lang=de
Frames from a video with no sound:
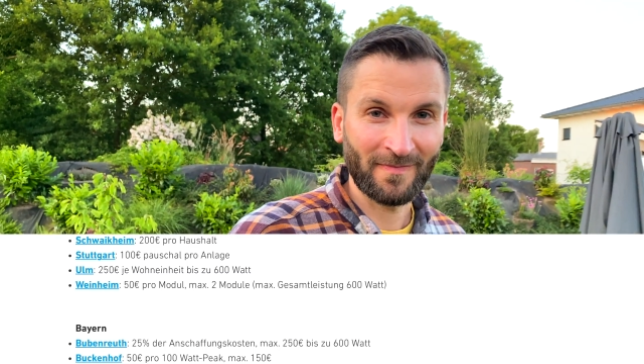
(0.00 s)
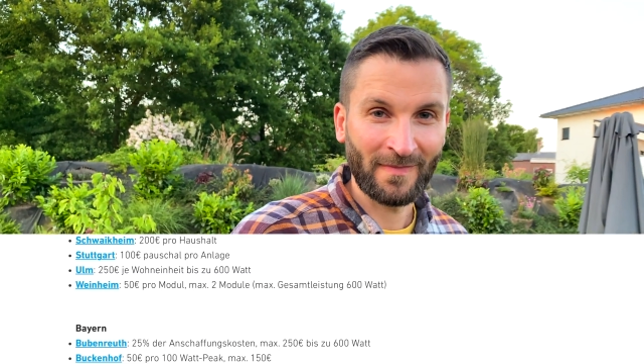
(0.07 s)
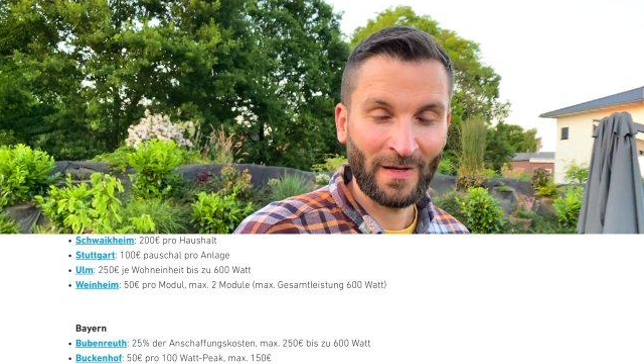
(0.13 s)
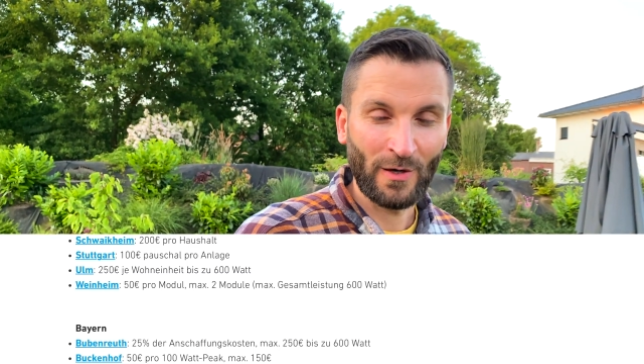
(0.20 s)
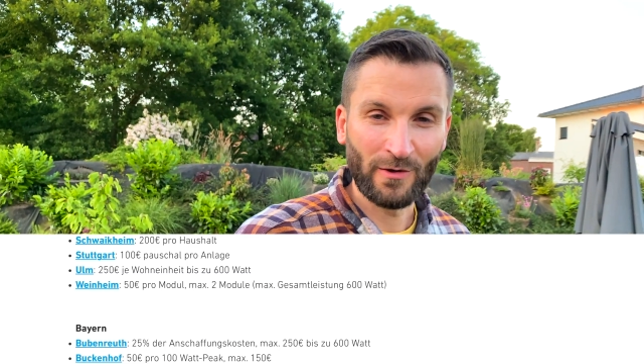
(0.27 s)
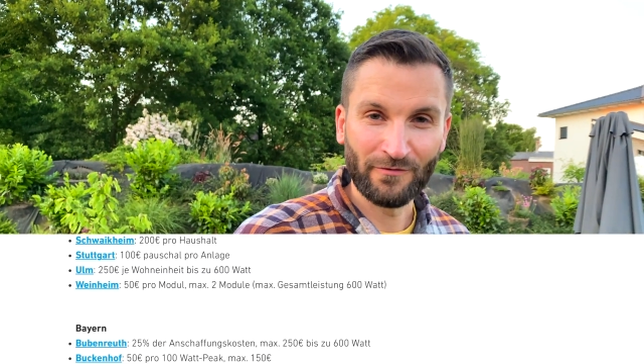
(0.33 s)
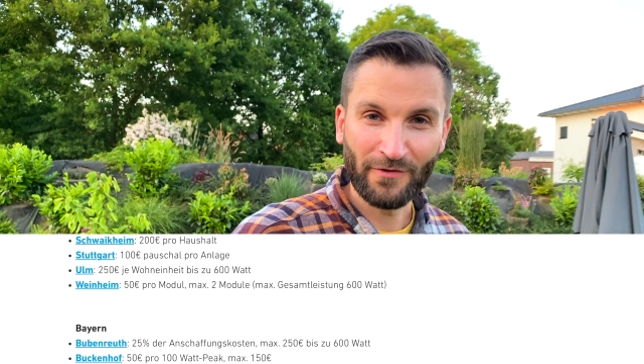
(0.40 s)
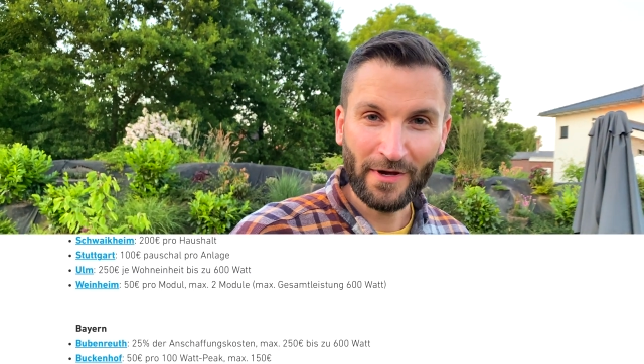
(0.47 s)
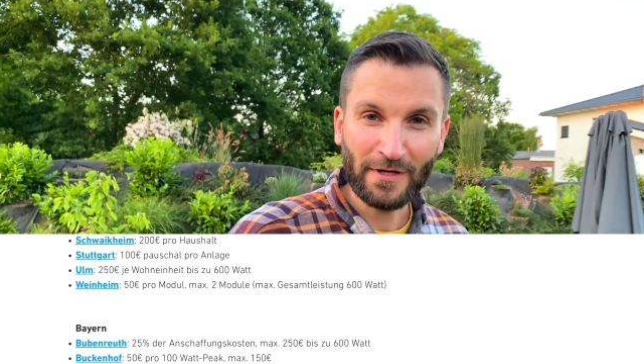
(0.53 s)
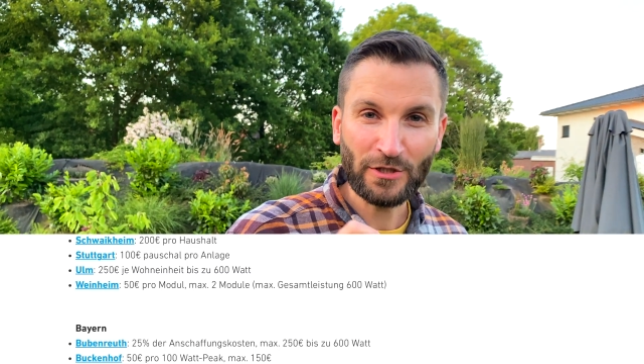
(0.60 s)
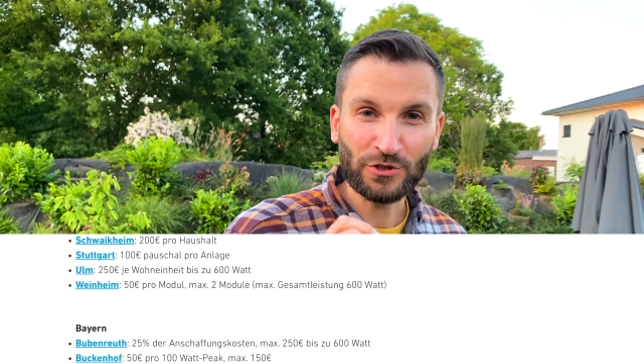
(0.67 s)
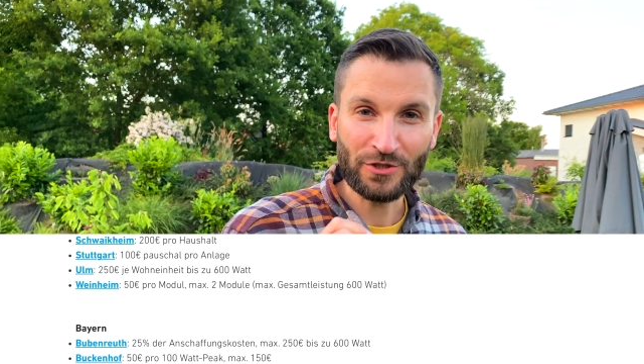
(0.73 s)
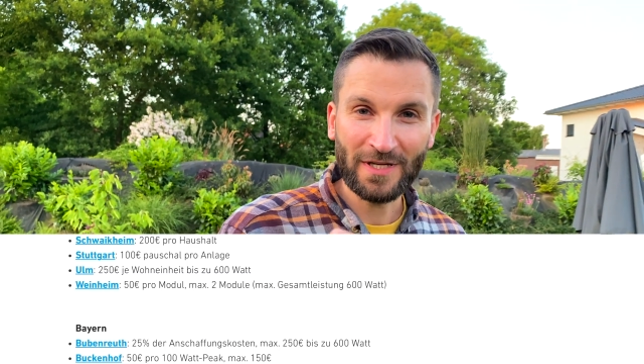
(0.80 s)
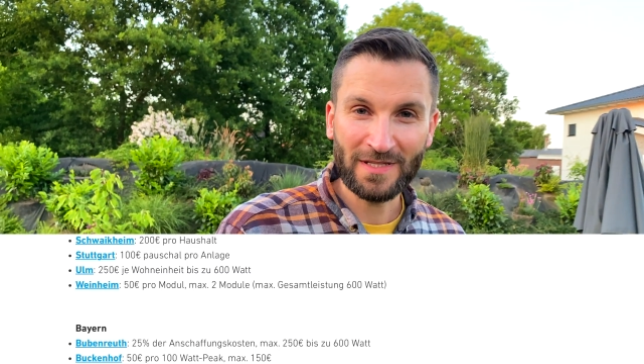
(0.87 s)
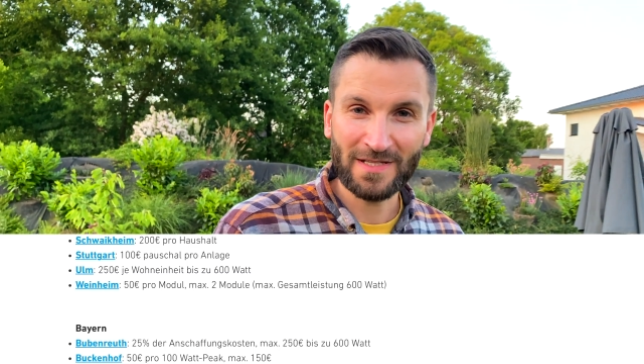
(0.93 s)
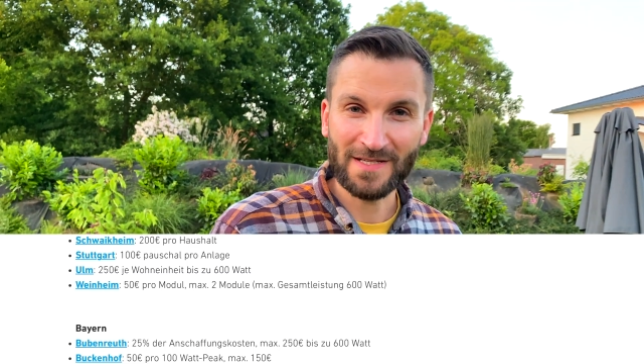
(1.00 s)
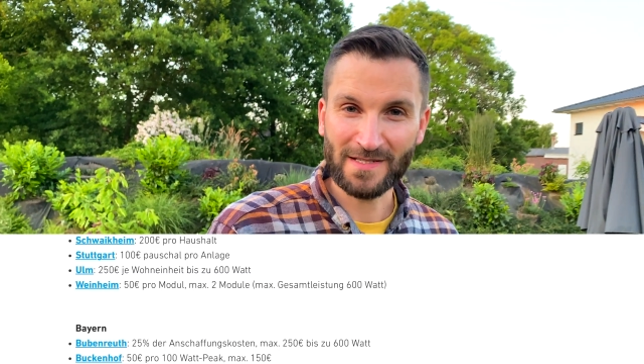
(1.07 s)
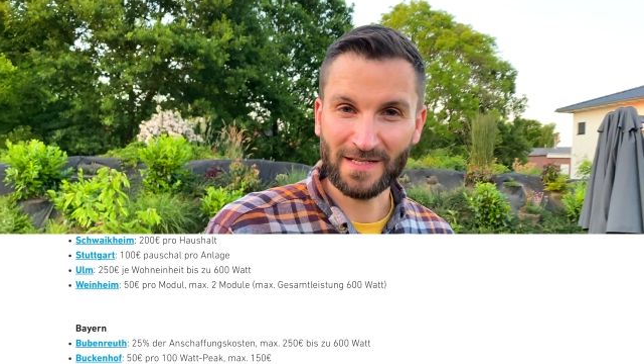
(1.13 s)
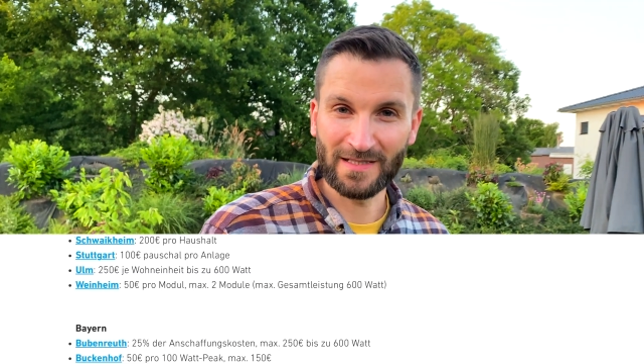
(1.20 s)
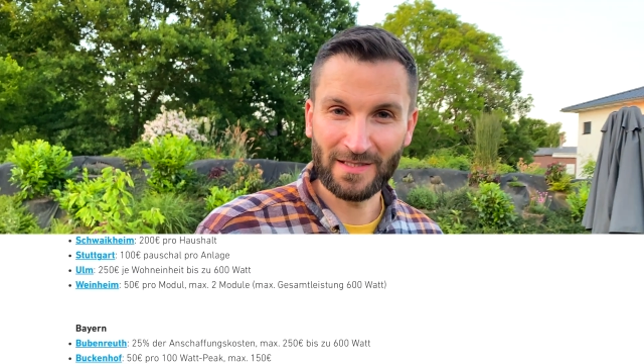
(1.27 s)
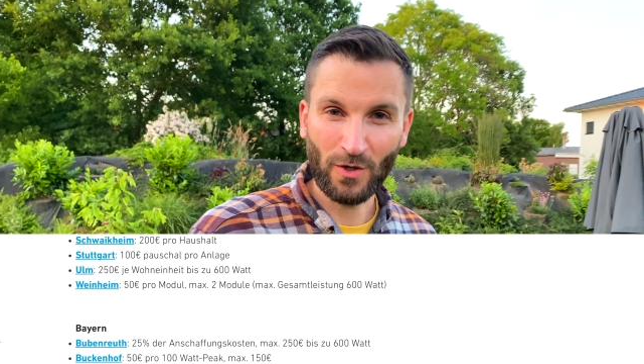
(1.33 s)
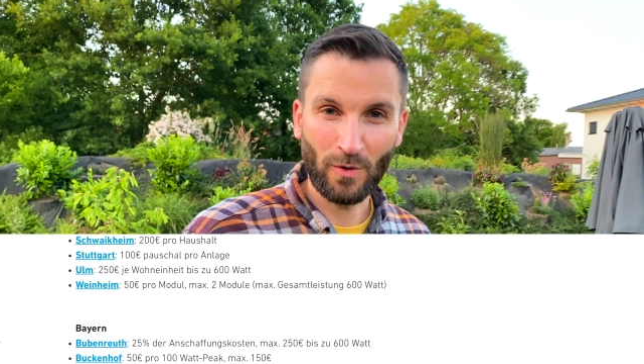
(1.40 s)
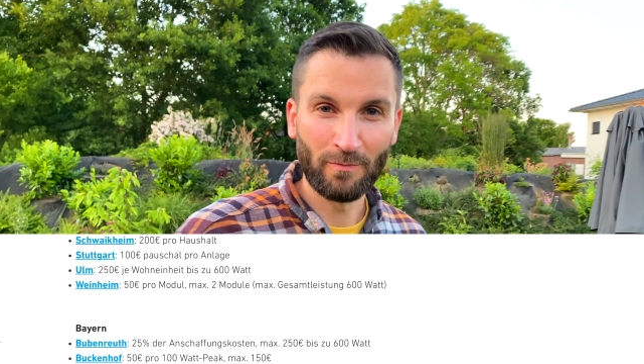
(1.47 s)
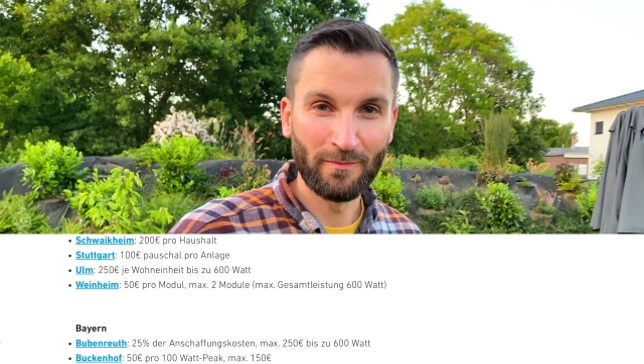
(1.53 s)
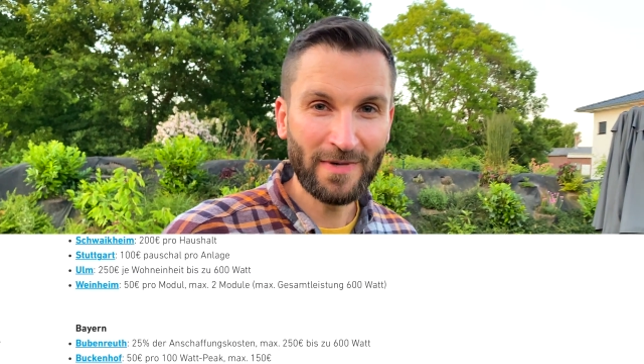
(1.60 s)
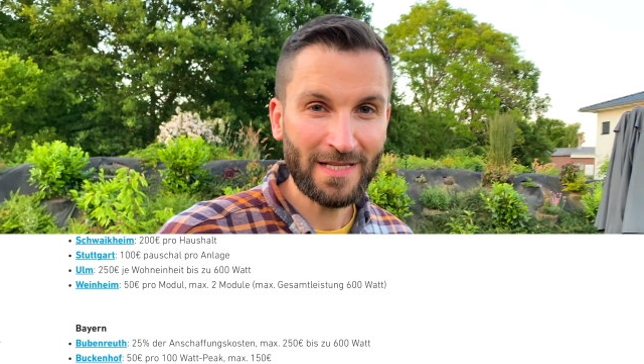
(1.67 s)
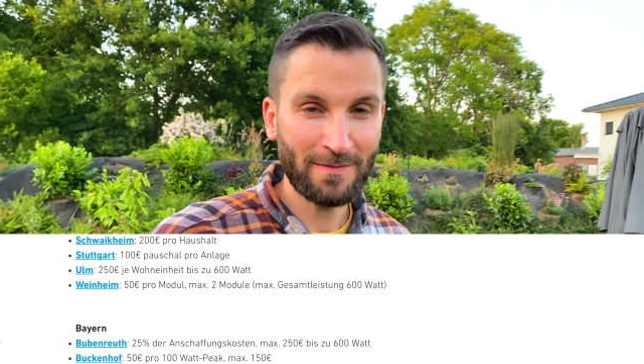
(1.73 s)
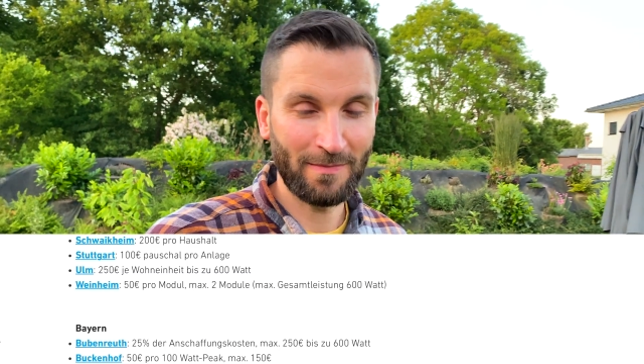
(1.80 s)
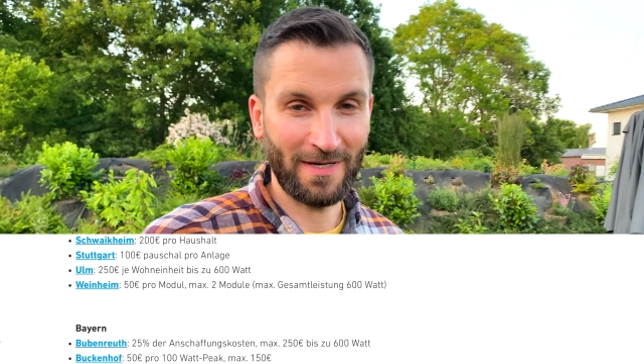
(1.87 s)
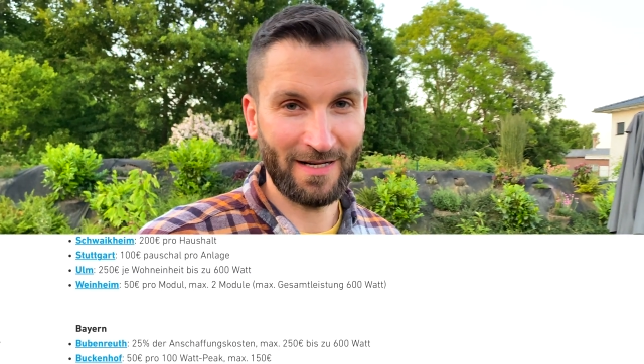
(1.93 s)
Und welche Städte das genau
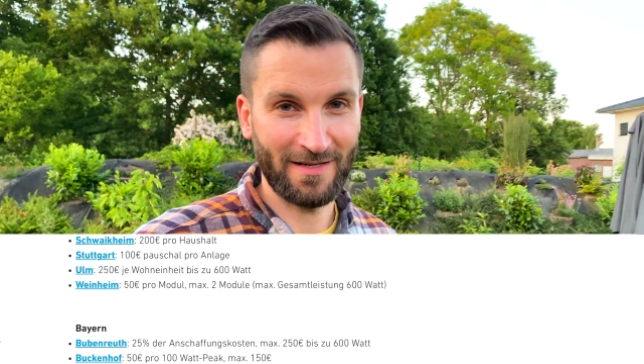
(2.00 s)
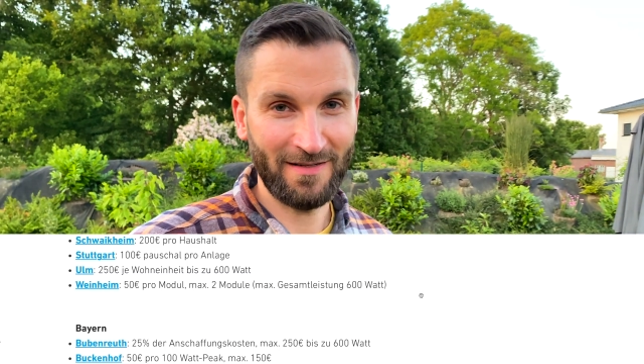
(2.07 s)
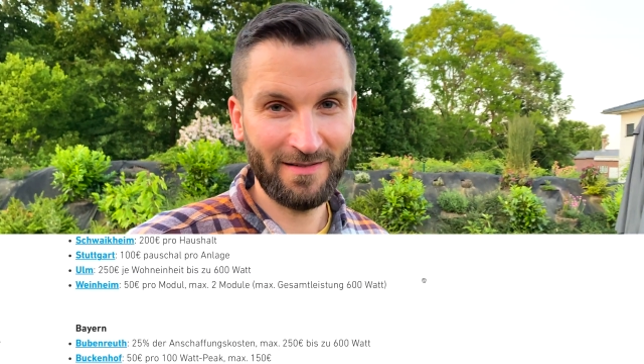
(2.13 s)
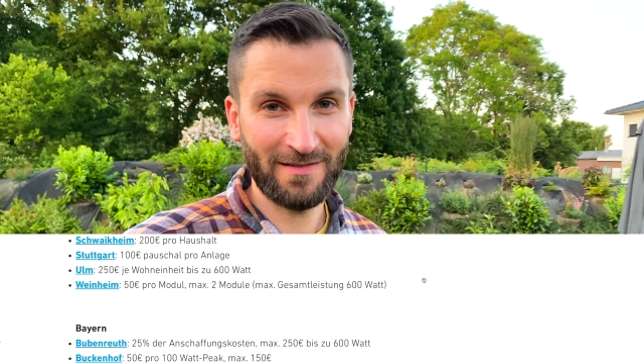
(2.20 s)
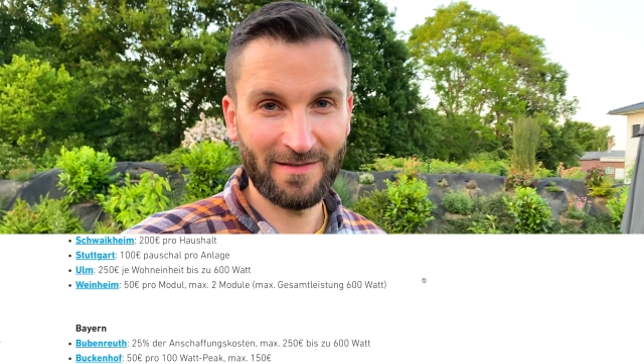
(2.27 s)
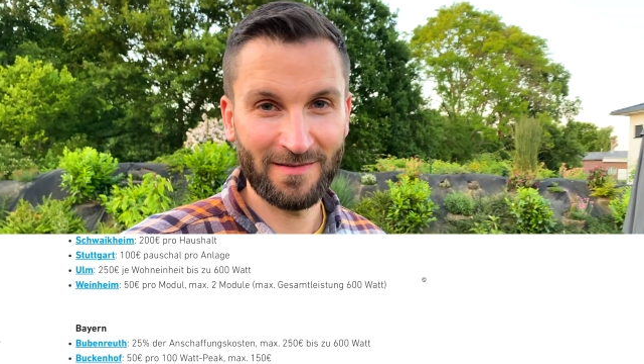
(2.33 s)
mitmachen,